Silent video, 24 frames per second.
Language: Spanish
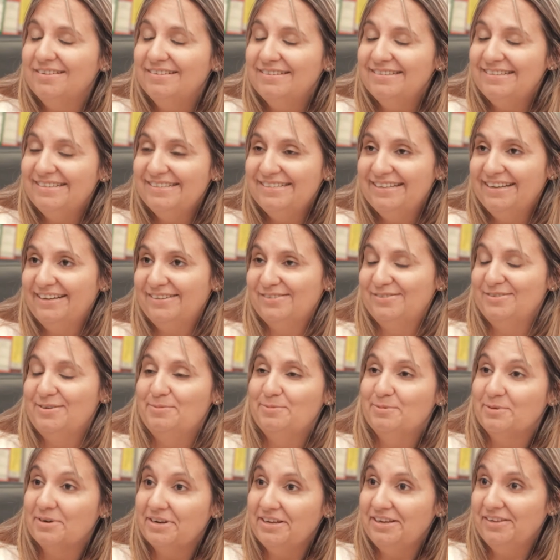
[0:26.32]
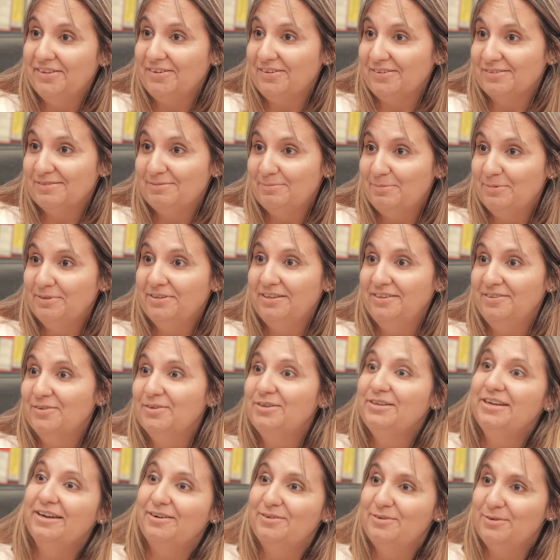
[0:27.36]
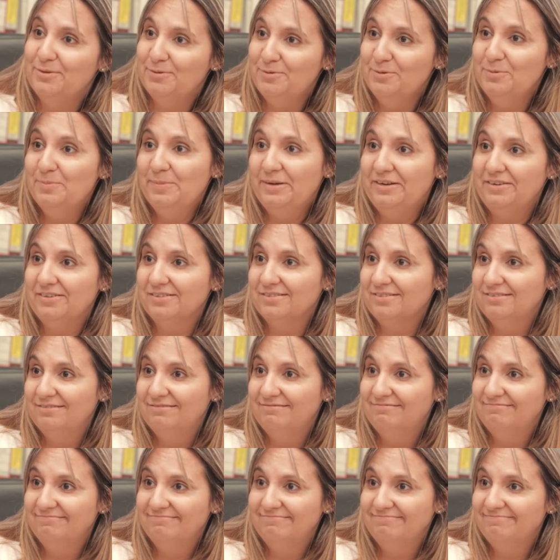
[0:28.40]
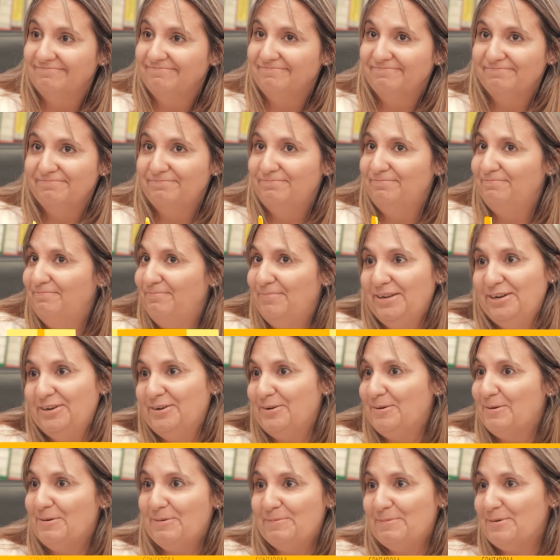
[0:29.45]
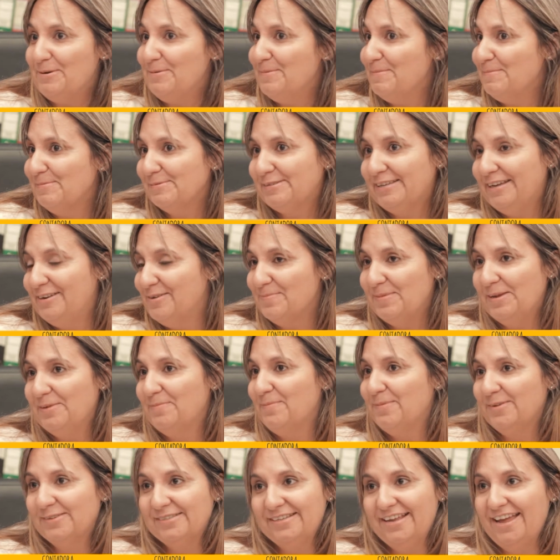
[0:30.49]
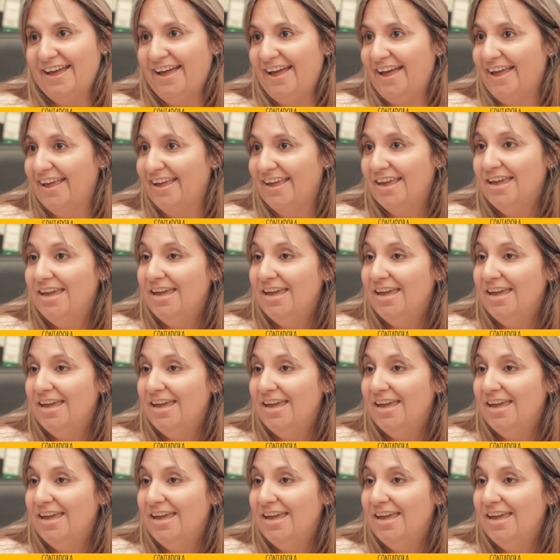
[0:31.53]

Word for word: a veces dicen que son aburridos, pues están todo el día con los números. Pero volvemos a lo mismo, o sea,